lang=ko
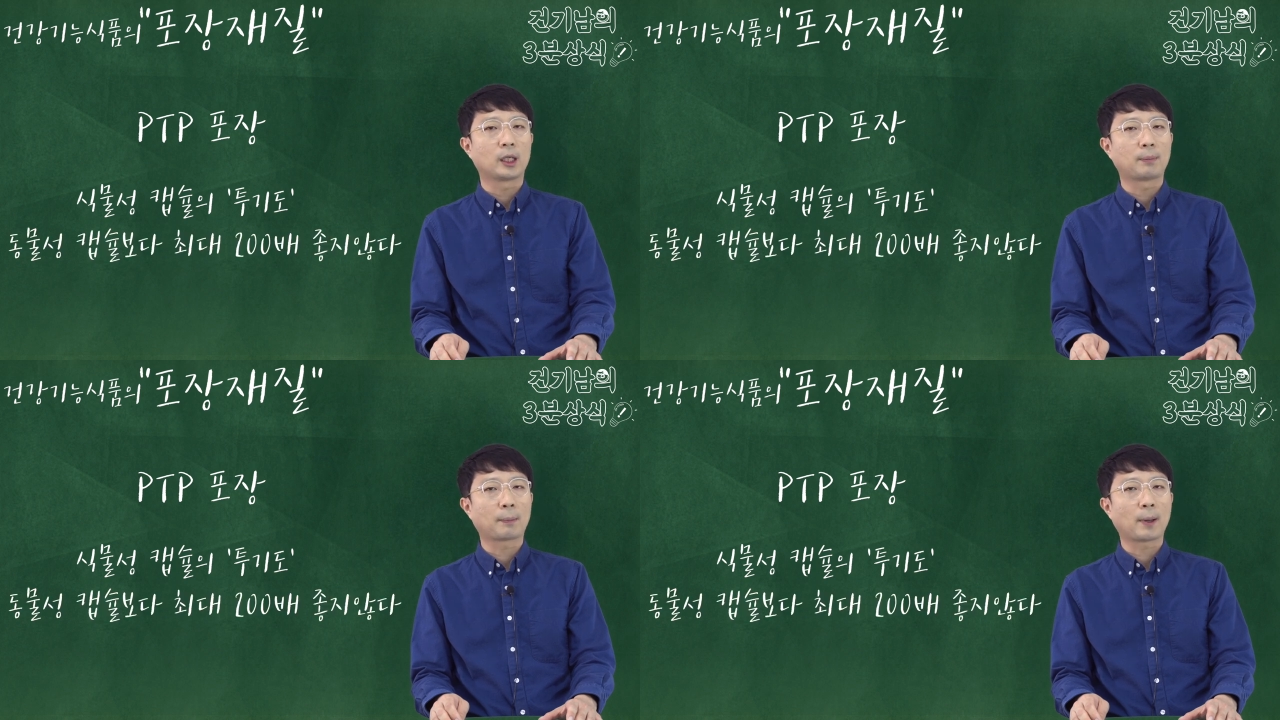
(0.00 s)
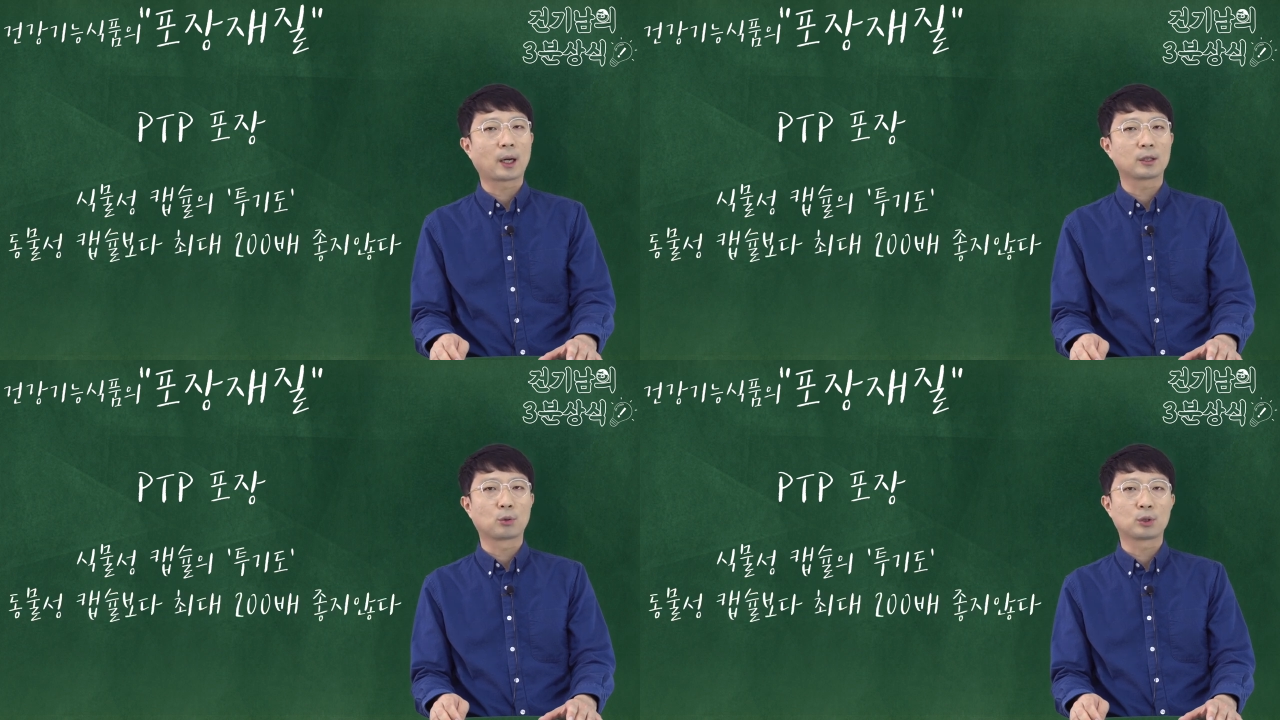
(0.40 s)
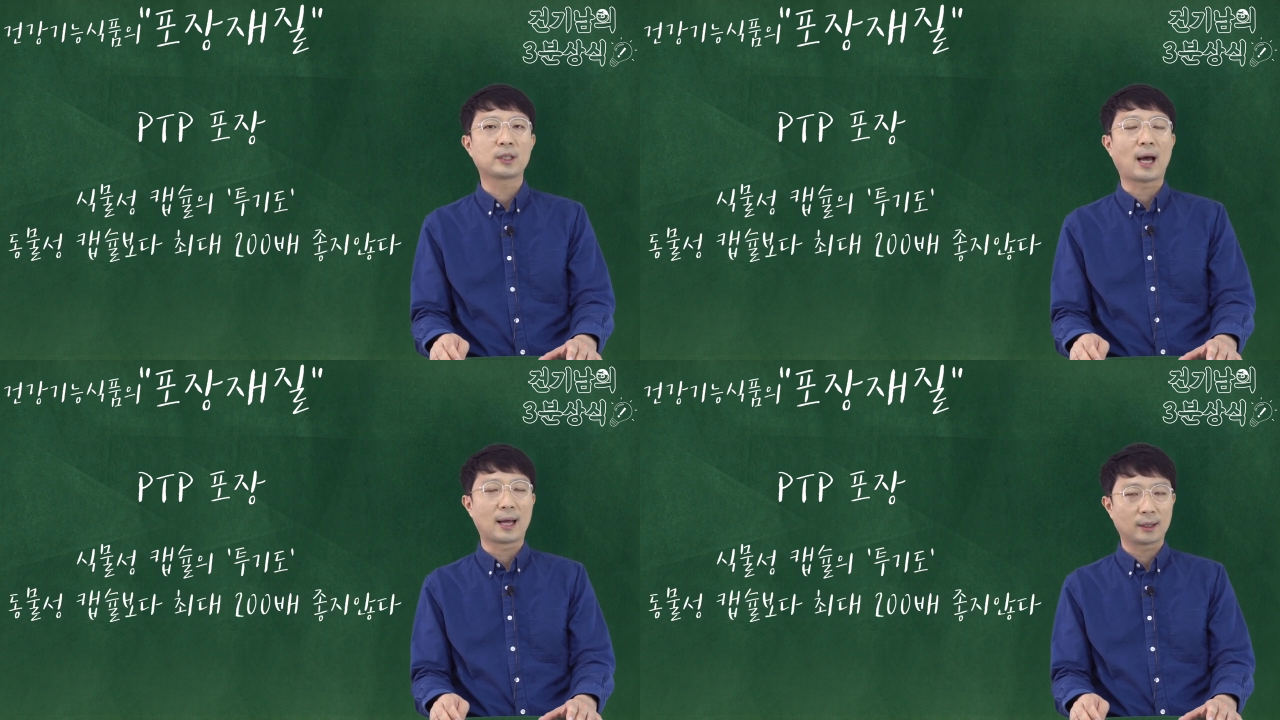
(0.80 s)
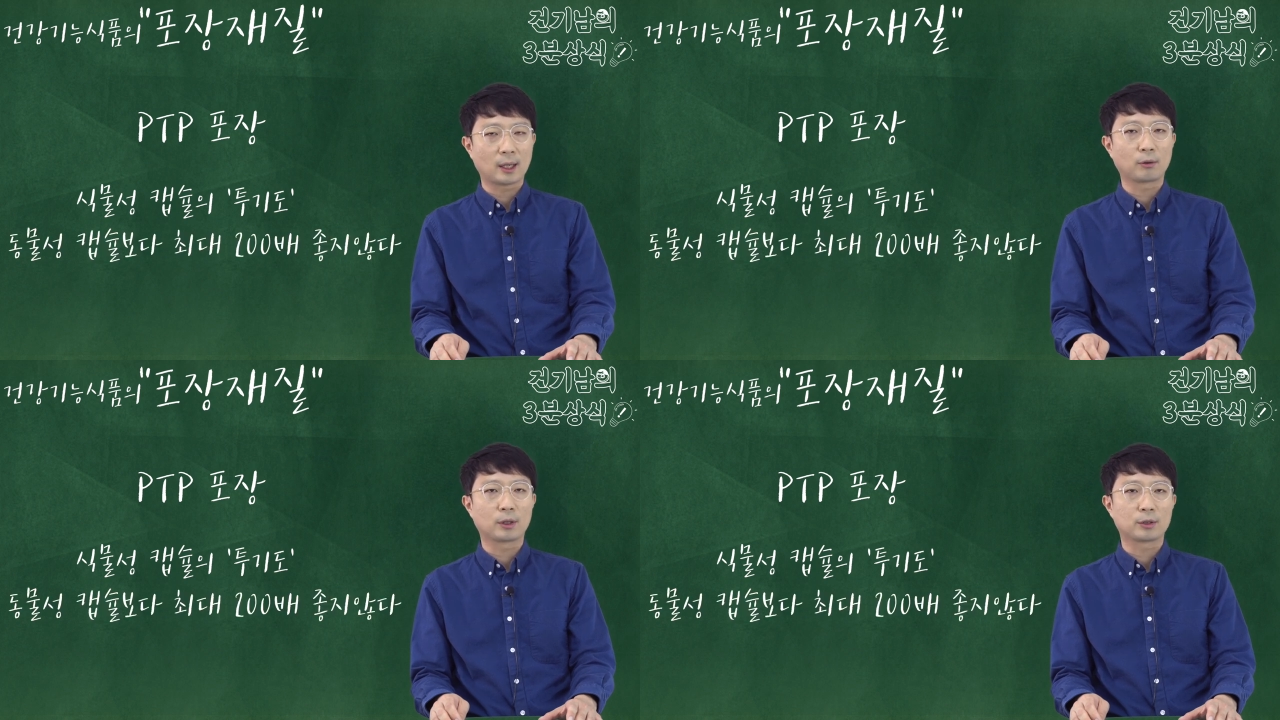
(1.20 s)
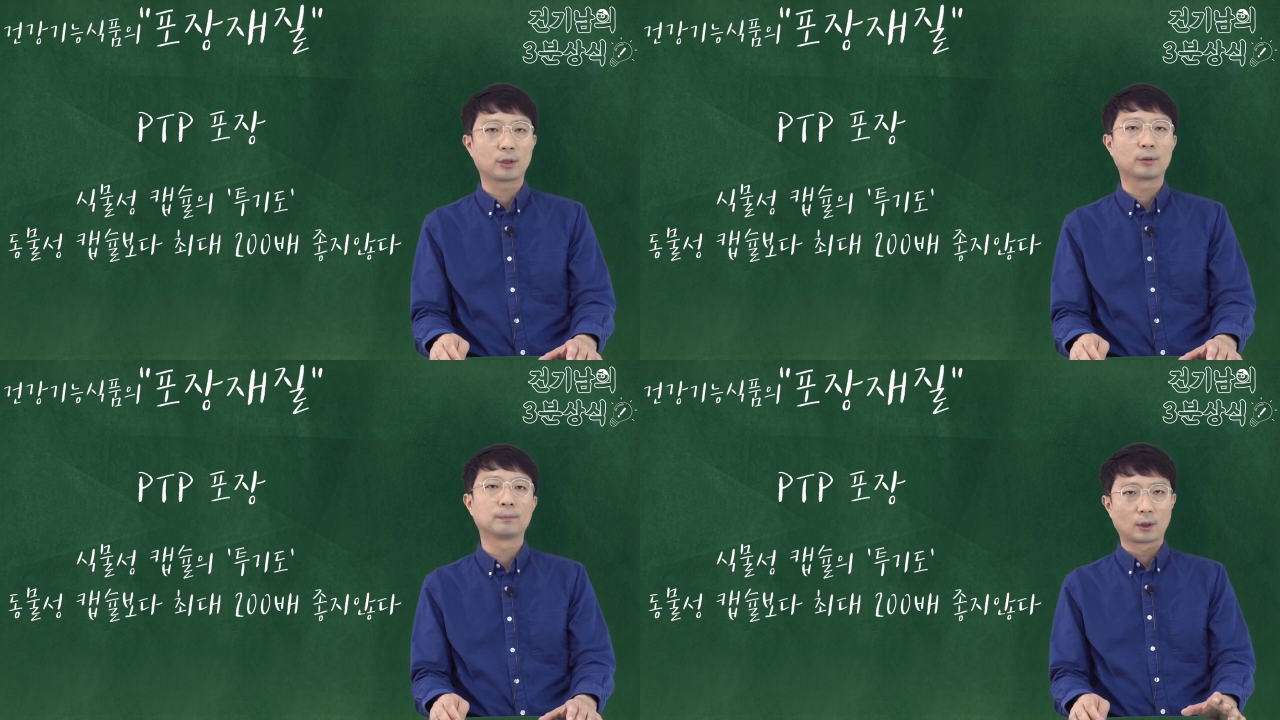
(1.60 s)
200배까지 좋지 않다고 했죠.